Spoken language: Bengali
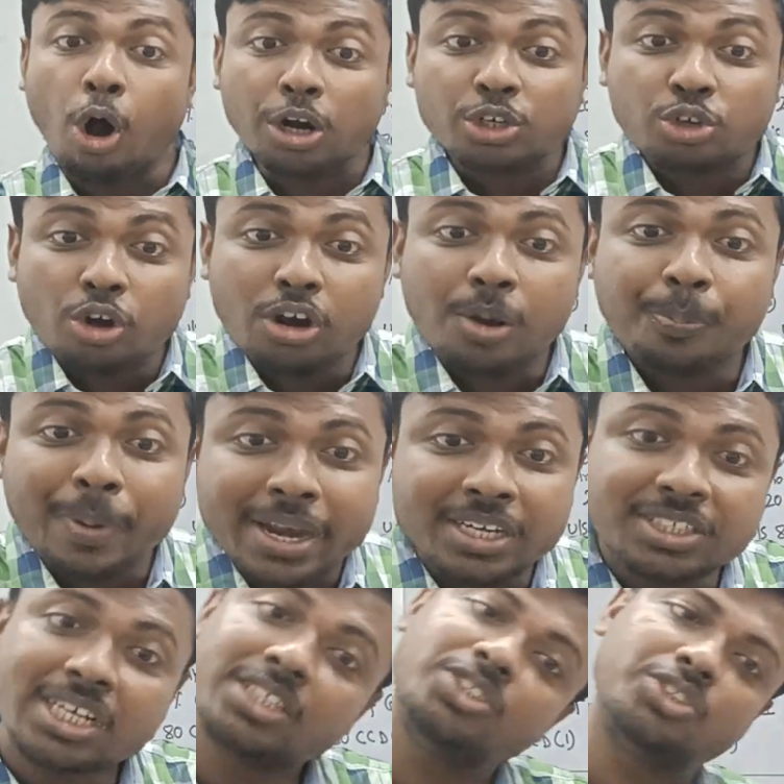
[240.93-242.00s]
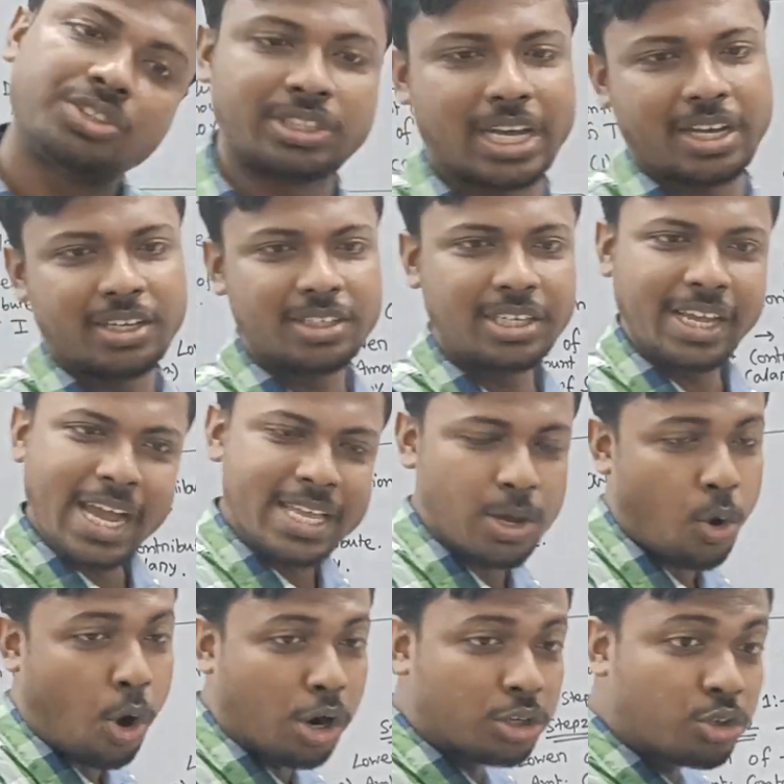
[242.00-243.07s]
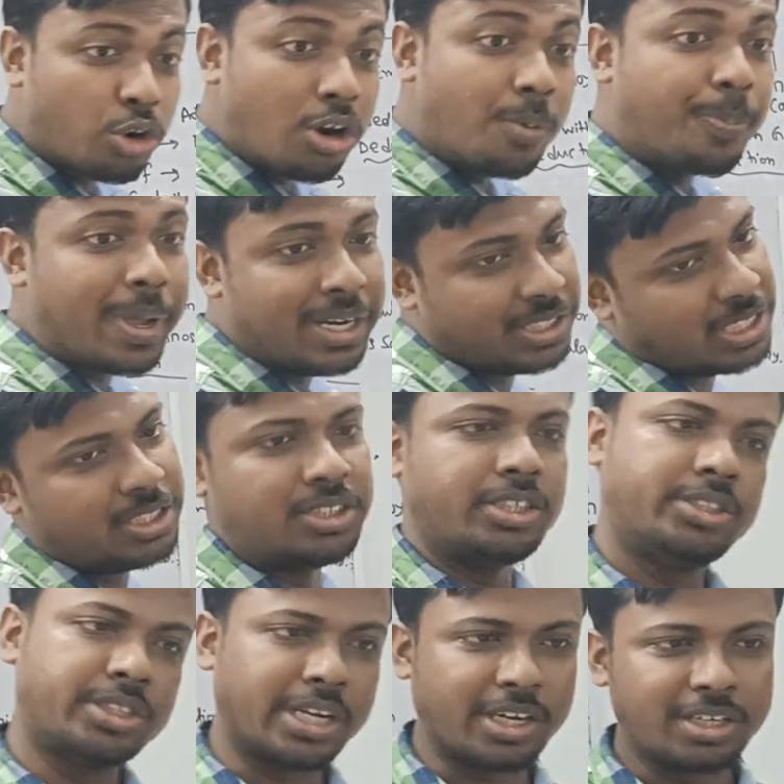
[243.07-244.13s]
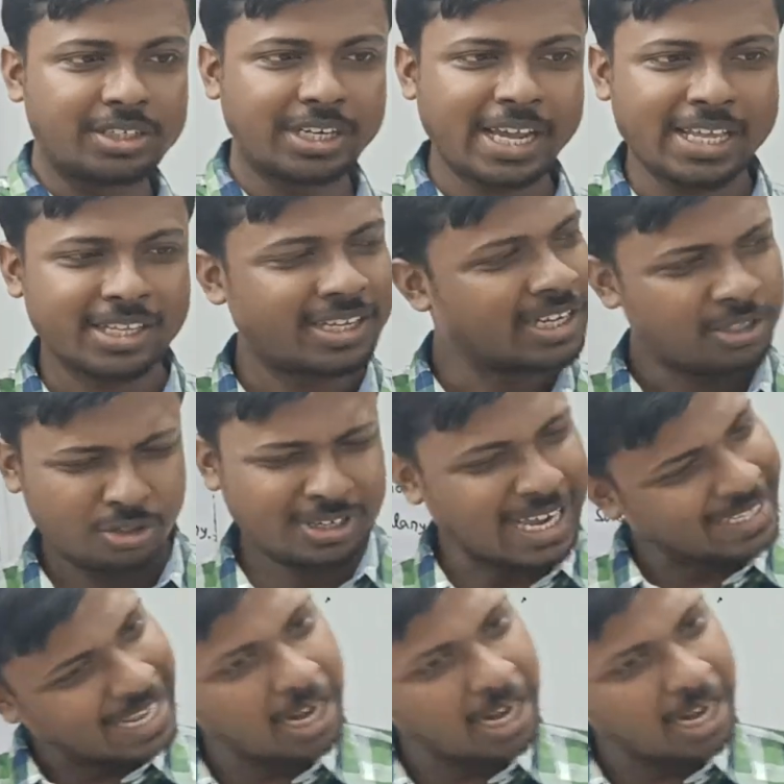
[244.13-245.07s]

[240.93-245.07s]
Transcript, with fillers: অটল পেনশন যোজনা ঠিক আছে অটল পেনশন যোজনা ঠিক আছে তো না